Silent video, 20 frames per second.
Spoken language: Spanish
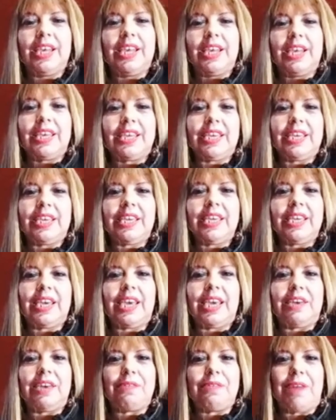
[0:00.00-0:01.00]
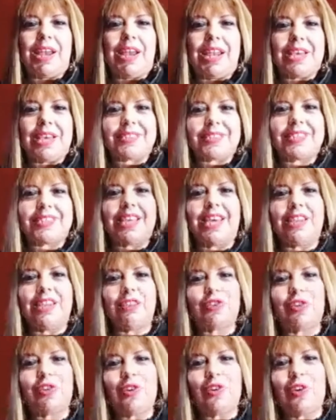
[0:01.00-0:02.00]
y eh,
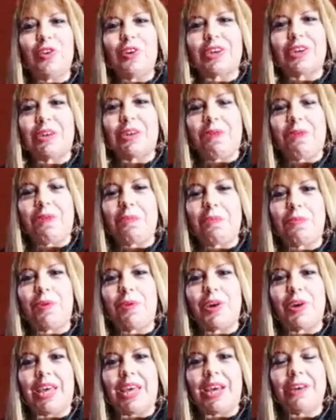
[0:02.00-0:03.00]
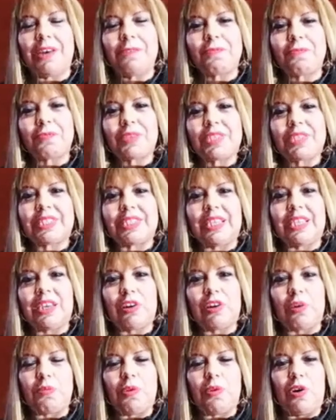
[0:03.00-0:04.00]
balancear todo lo que más pueda, ¿sí?
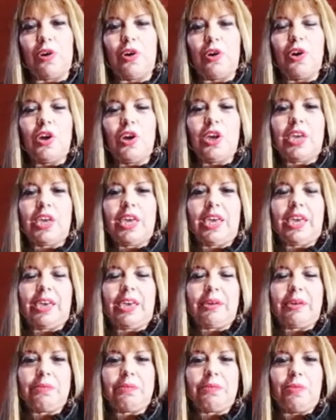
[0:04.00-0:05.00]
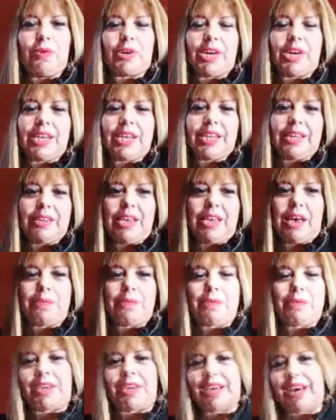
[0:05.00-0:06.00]
como eh, mujer
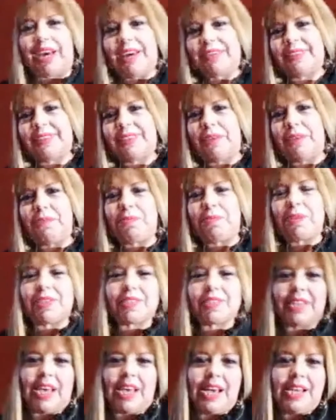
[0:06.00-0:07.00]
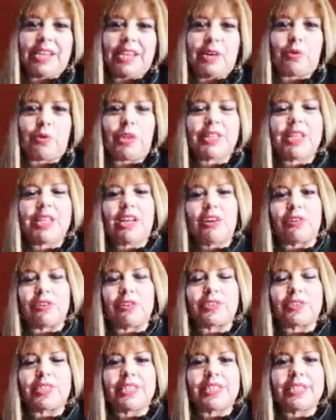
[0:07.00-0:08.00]
ama de casa, empresaria, cuantas
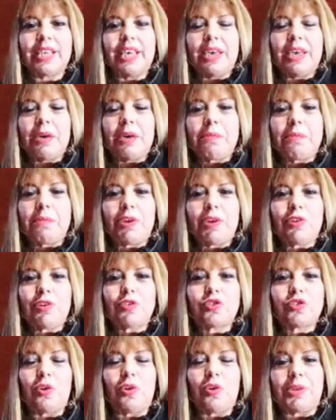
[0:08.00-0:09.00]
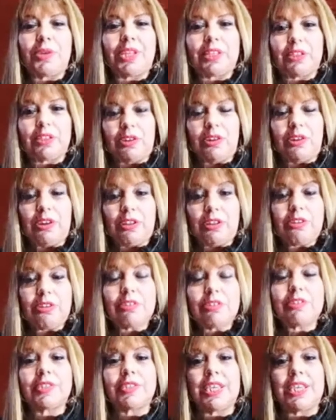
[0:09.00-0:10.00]
cosas, pero sobre
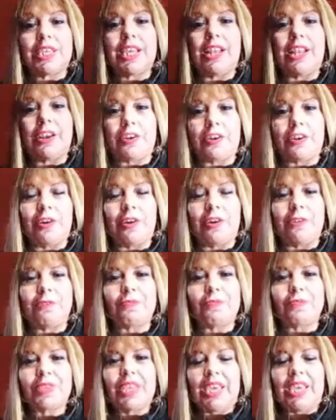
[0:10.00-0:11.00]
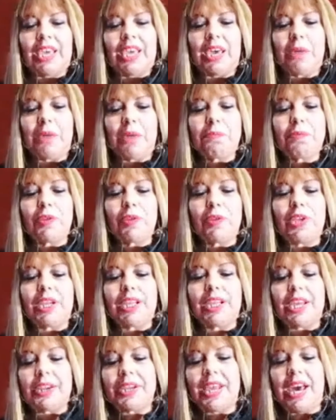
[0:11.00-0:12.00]
todo ¿sí? el rol es poder
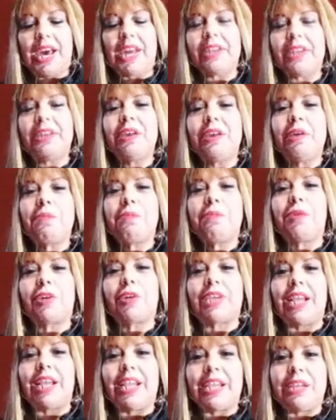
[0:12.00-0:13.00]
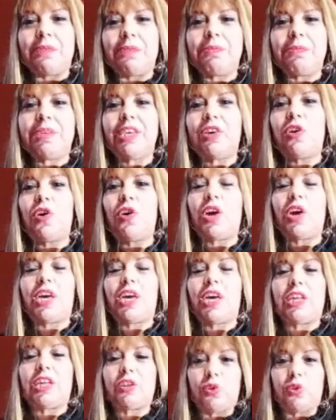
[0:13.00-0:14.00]
guerrear porque el enemigo
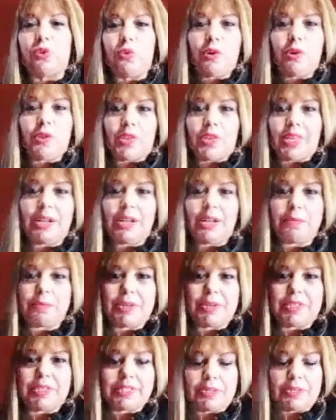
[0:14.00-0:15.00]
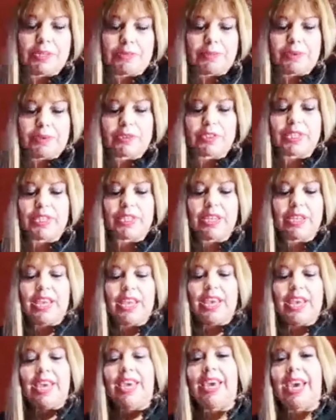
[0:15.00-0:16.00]
estuvo desde el principio. ¿sí?
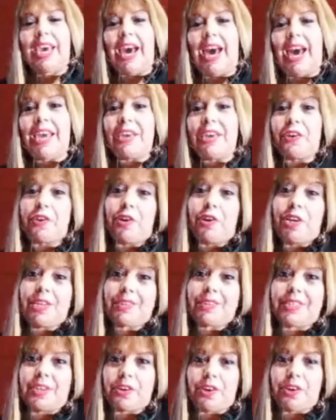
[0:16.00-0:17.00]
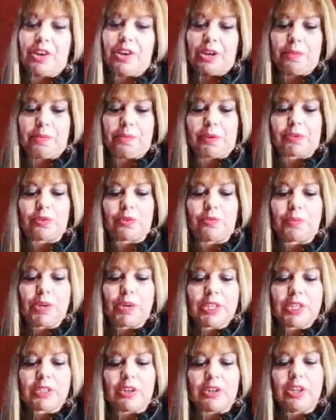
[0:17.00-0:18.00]
Eh, hay roles y roles, por
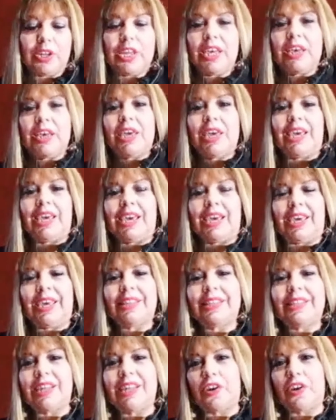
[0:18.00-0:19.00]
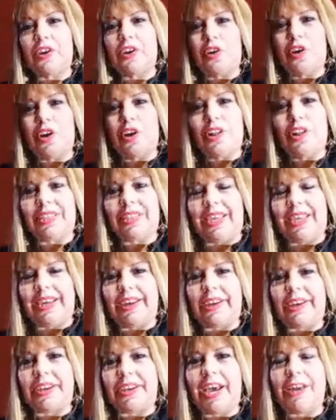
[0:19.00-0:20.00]
supuesto. este rol de
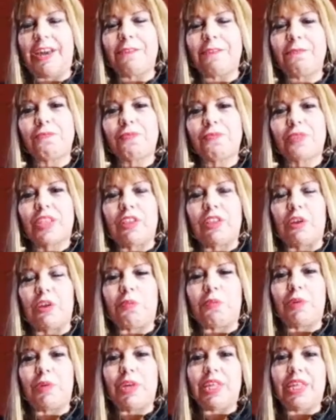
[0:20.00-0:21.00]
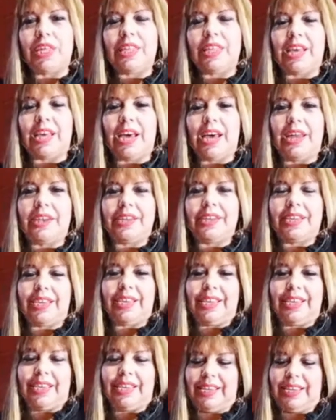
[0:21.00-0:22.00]
guerrear nos puede dar
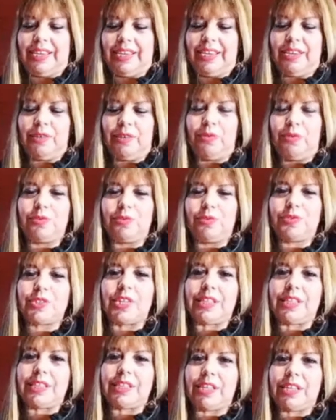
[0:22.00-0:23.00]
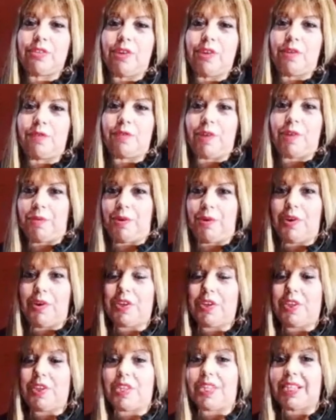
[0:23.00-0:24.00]
eh, un sentido a favor
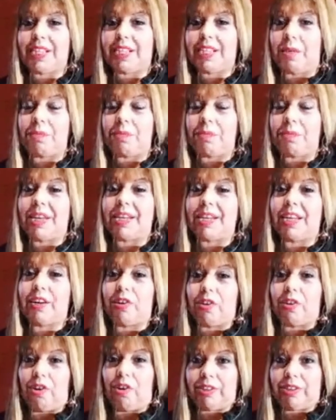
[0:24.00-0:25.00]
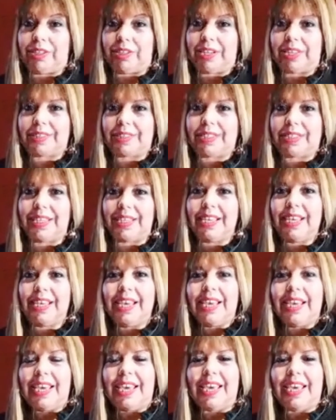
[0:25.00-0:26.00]
y también en contra, ¿sí?
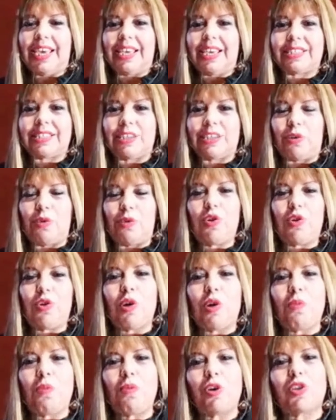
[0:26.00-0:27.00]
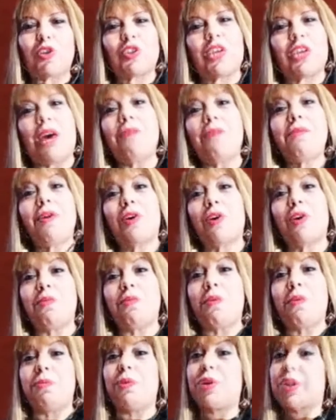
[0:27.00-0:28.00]
Eh, según cómo seamos
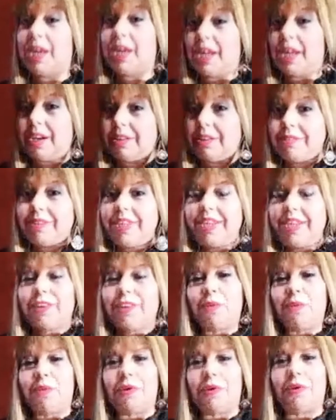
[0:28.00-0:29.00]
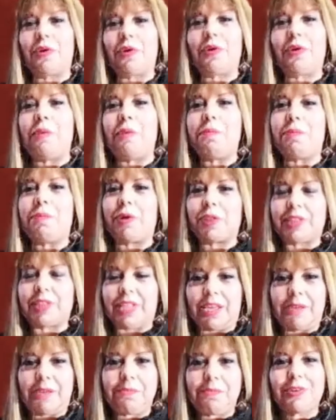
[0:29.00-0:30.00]
como mujer, cómo nos
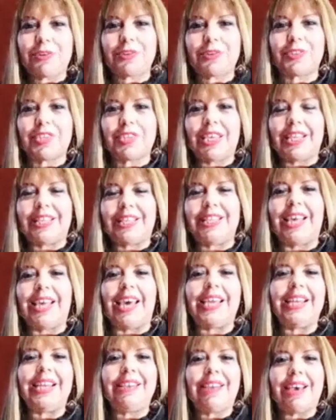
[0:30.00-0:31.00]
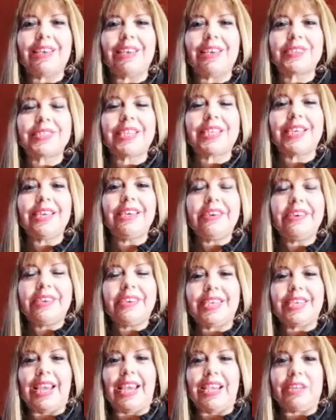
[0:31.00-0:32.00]
comportemos, de ahí nace
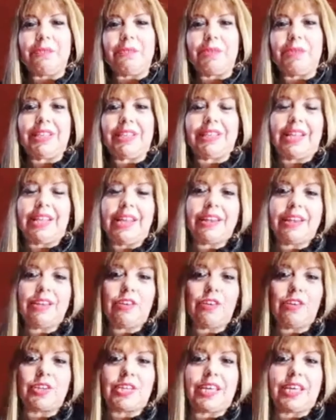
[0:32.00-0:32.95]
y alimentar lo que